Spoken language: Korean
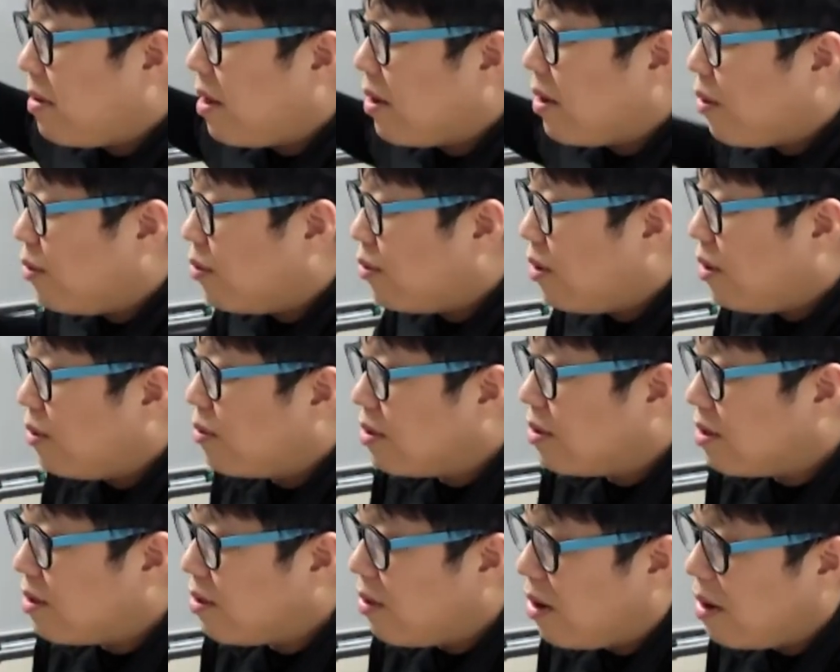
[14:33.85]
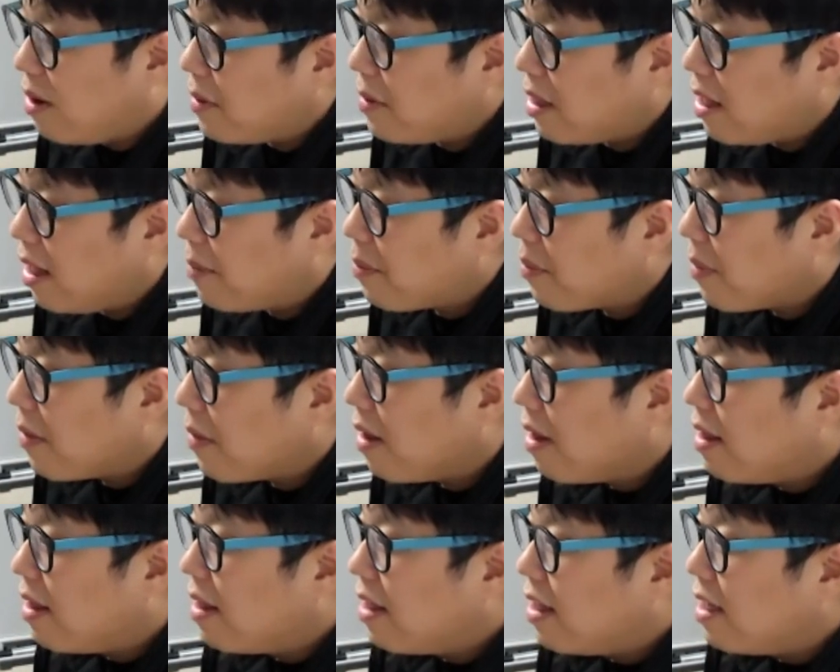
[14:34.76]
배경으로 하고 있는 영화입니다.
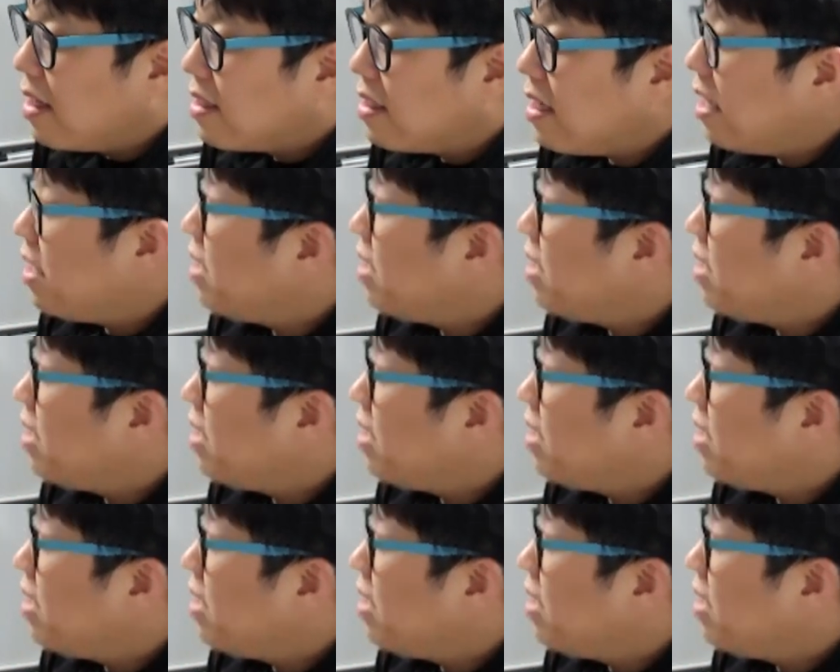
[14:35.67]
자